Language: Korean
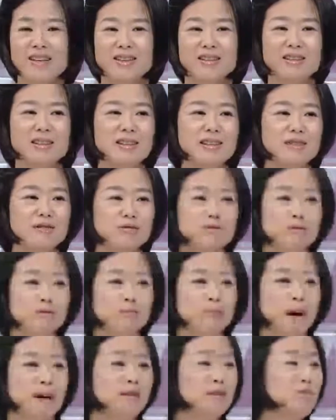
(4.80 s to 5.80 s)
이게
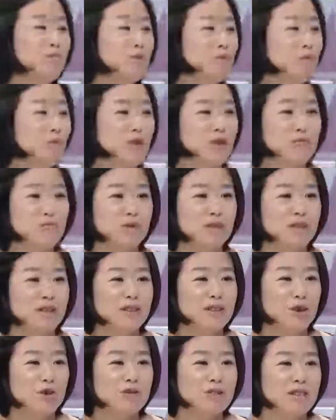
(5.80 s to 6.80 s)
많은 부모님들이
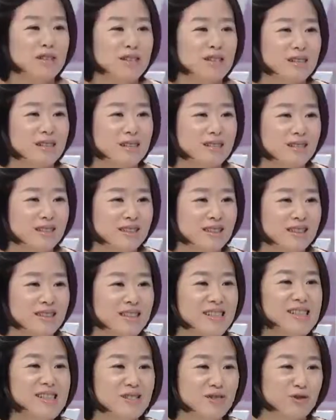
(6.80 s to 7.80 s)
저지르는
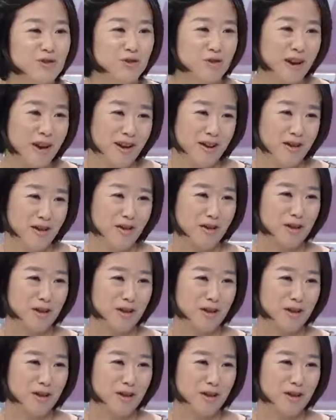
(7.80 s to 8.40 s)
실수예요.